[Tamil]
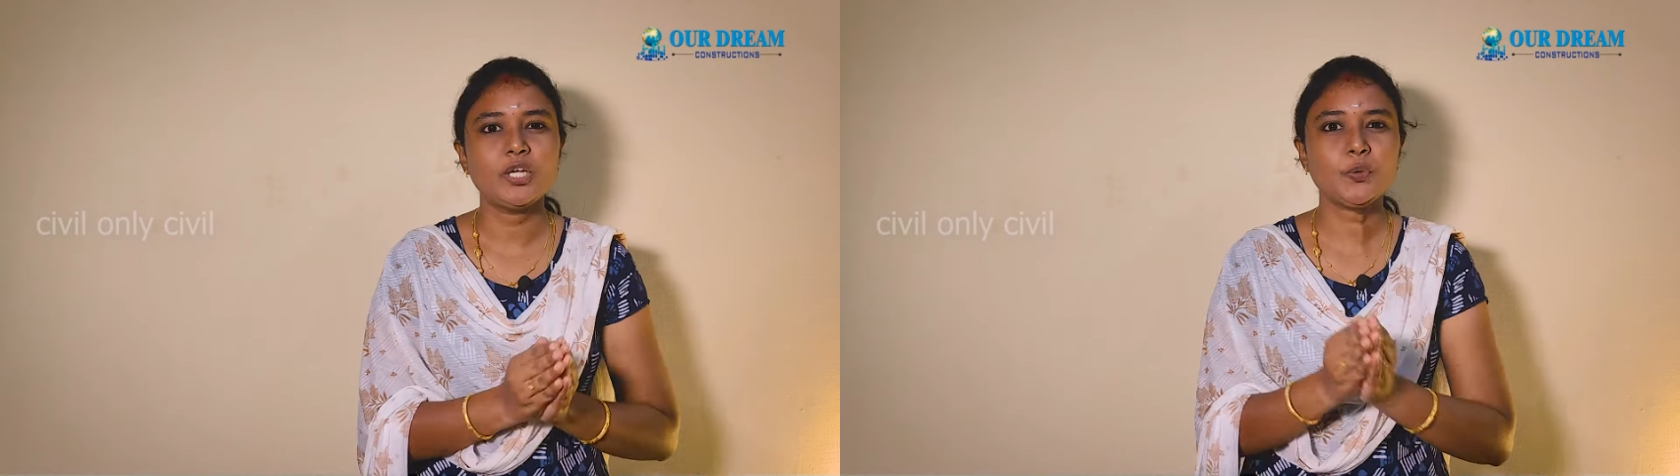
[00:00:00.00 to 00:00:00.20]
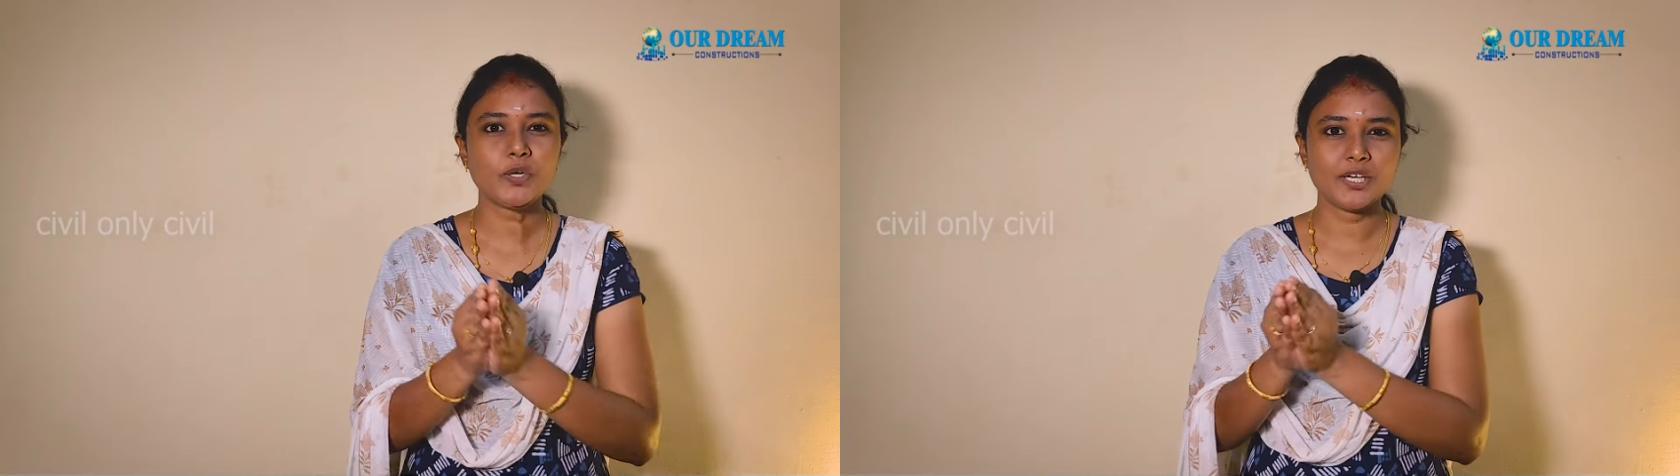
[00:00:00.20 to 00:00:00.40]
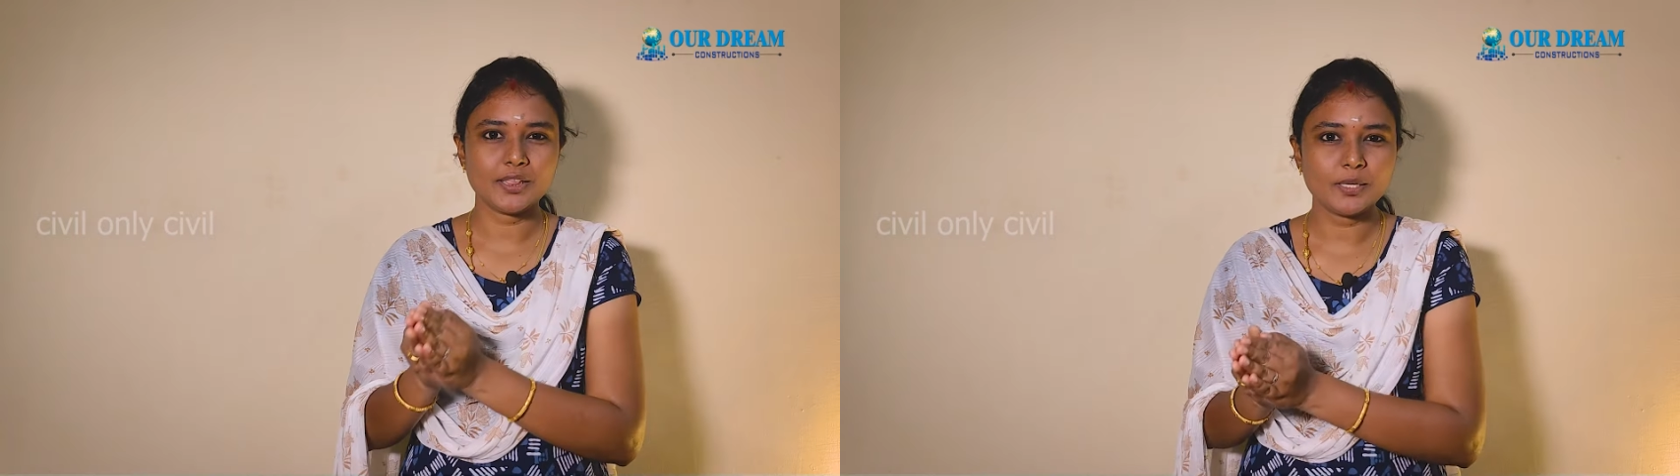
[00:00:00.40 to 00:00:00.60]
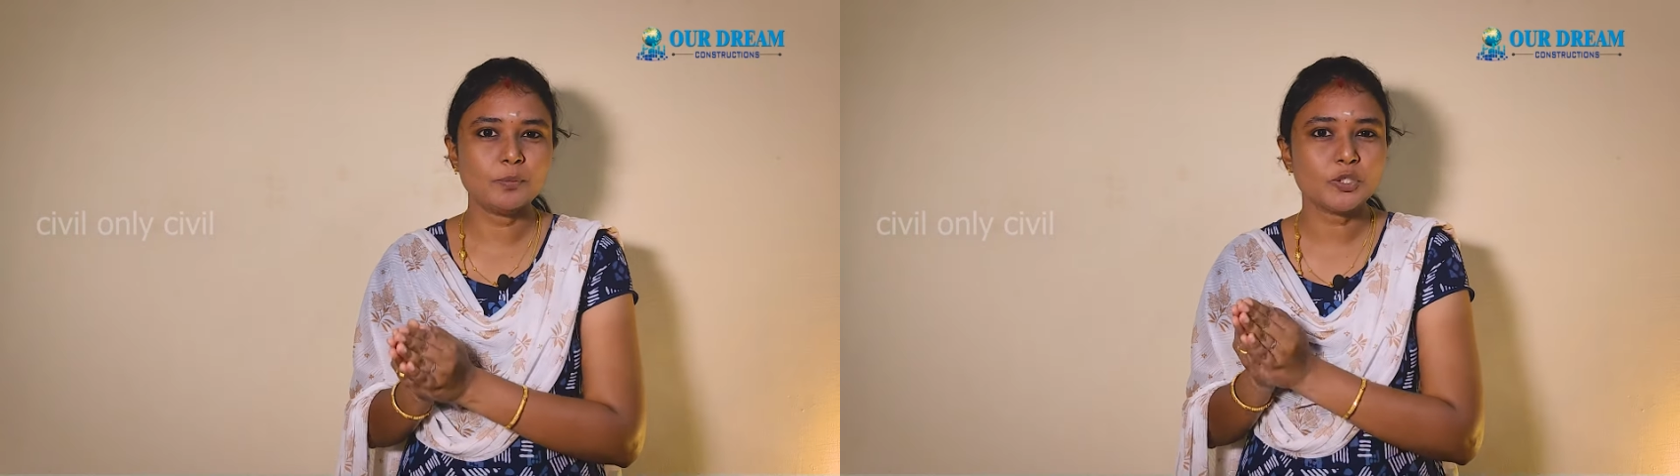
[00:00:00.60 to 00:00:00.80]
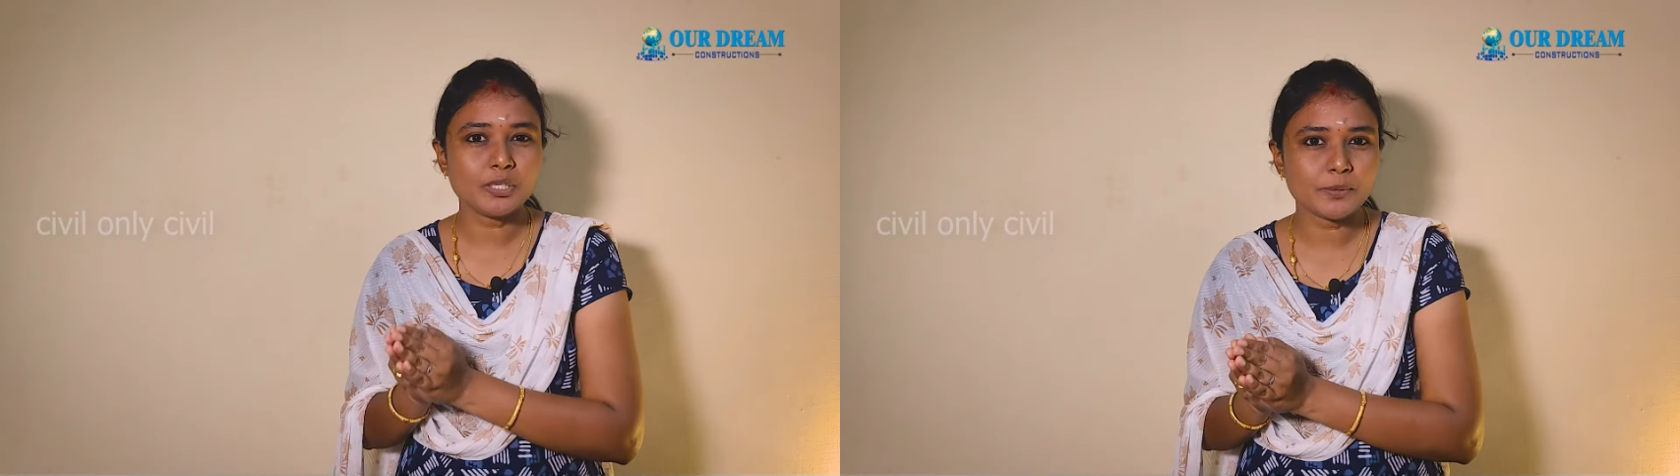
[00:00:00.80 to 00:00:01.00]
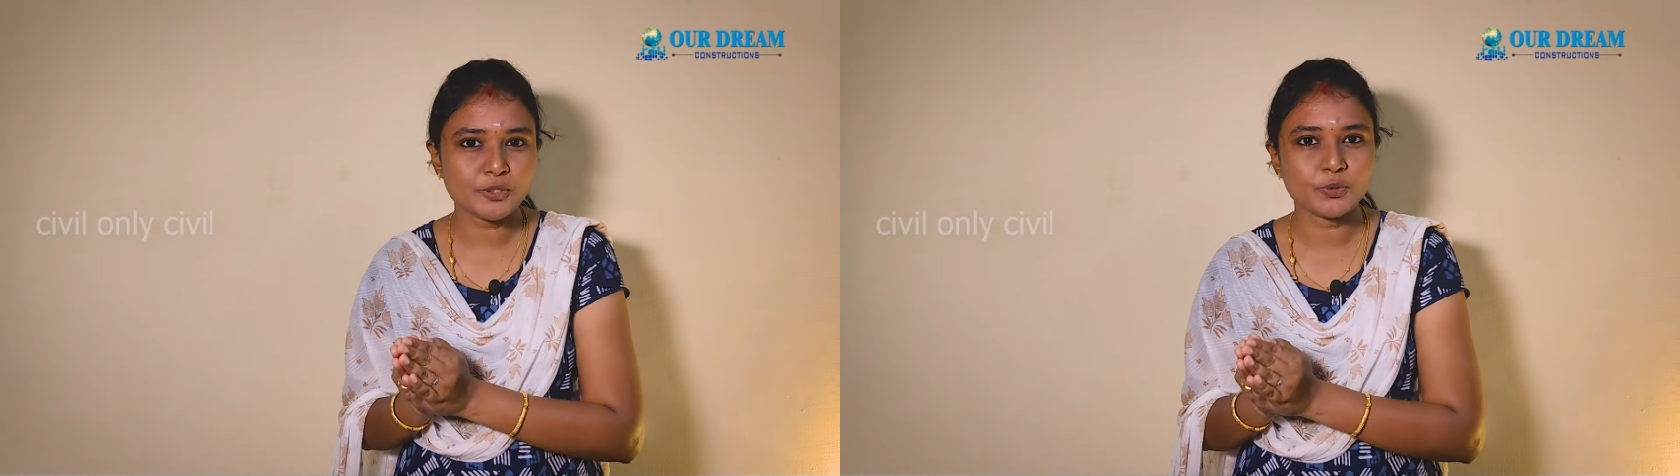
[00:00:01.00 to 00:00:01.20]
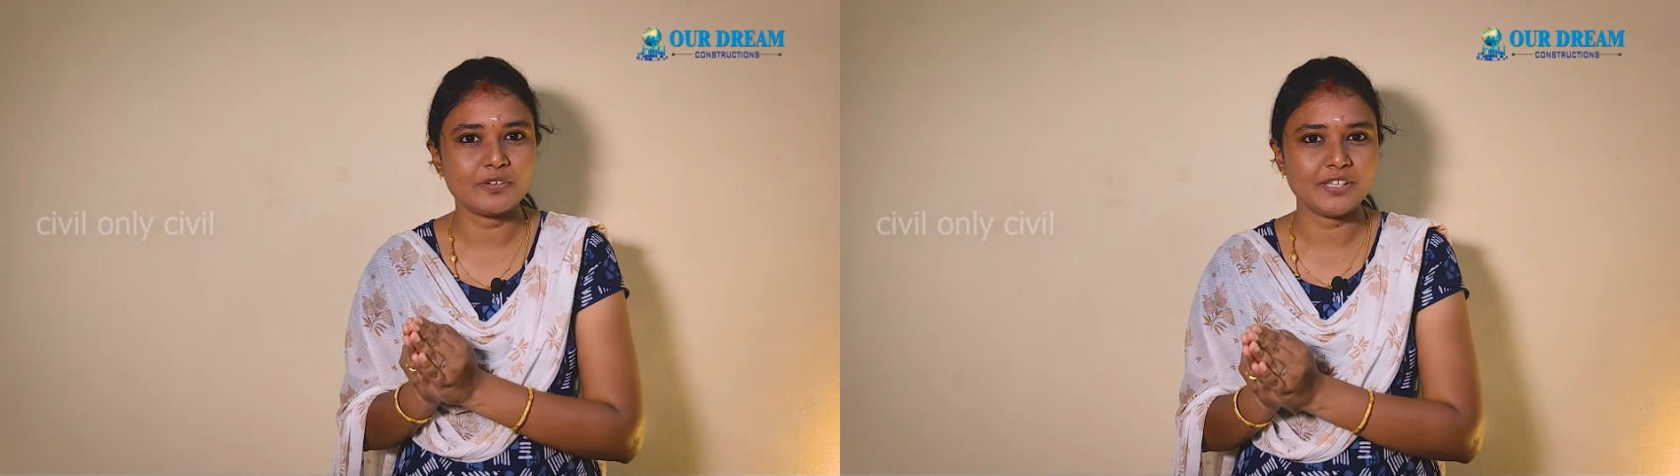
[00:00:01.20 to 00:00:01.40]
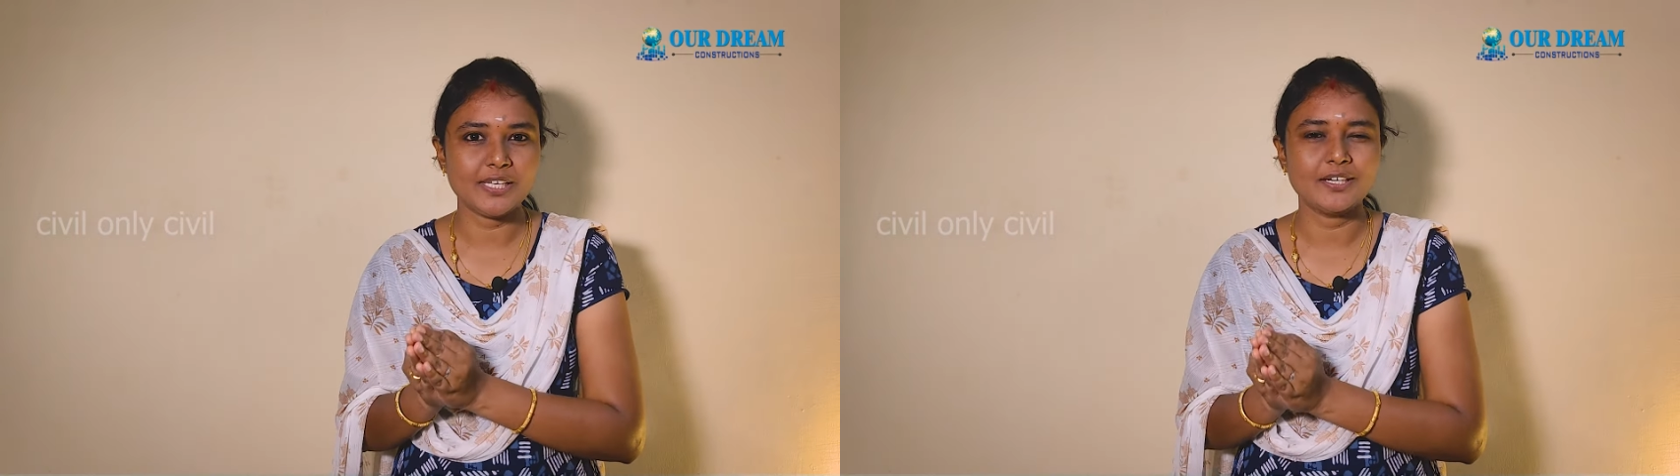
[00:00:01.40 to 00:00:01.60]
இன்னொரு இடத்துல முருங்கை
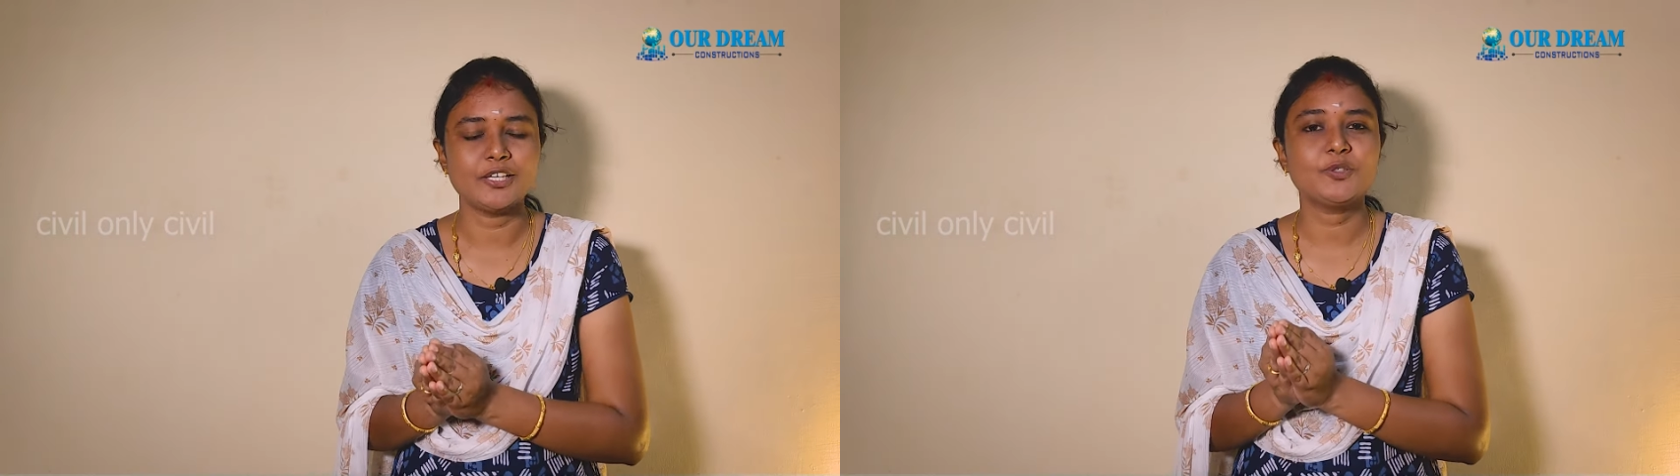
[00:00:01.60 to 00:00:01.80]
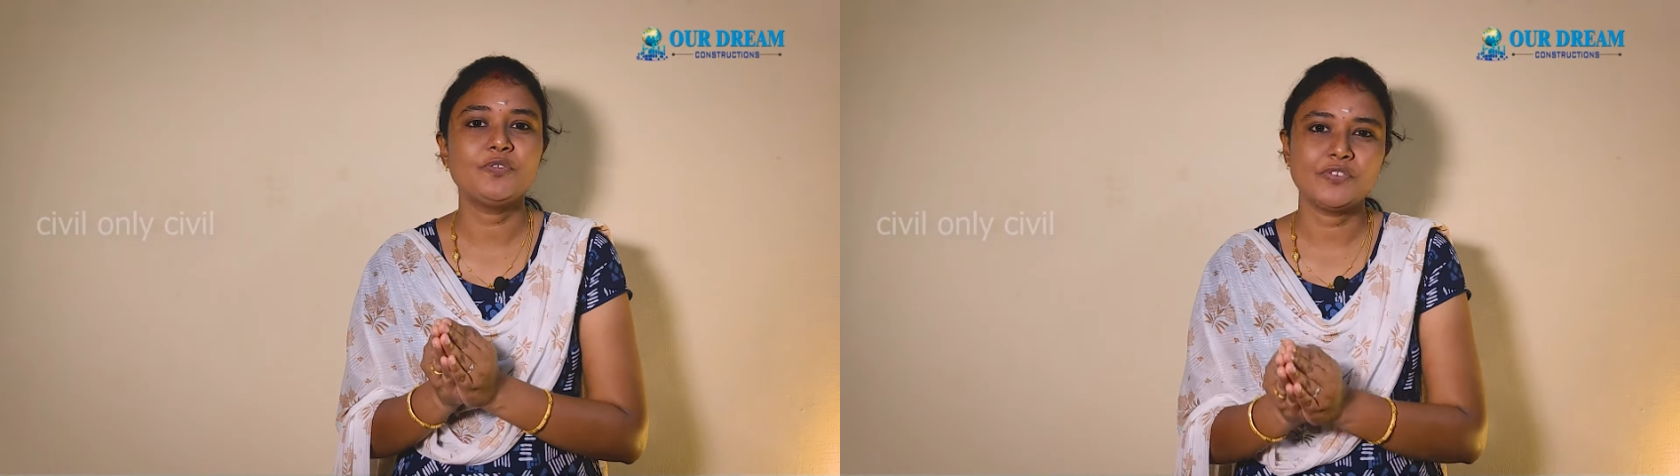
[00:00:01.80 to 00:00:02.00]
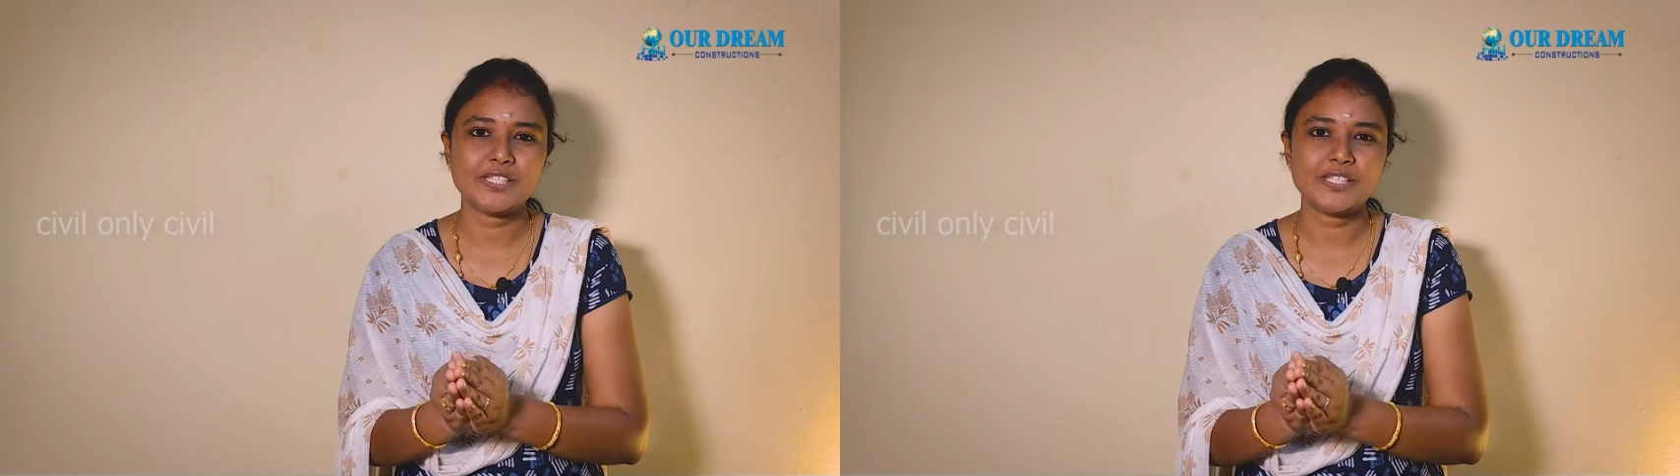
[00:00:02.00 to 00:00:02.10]
மரத்தோட விதைகளையும்